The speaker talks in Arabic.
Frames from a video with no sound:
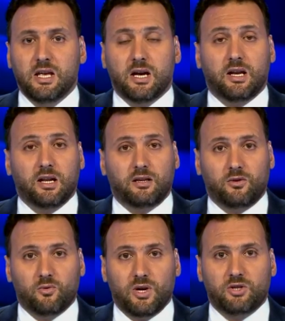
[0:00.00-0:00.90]
التي
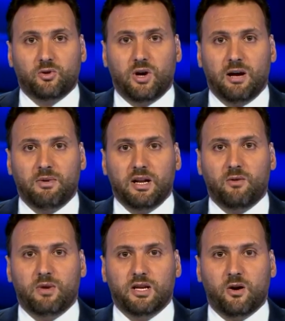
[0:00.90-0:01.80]
تواجه
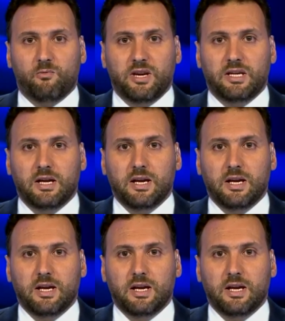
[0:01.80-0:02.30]
عملهم اليومي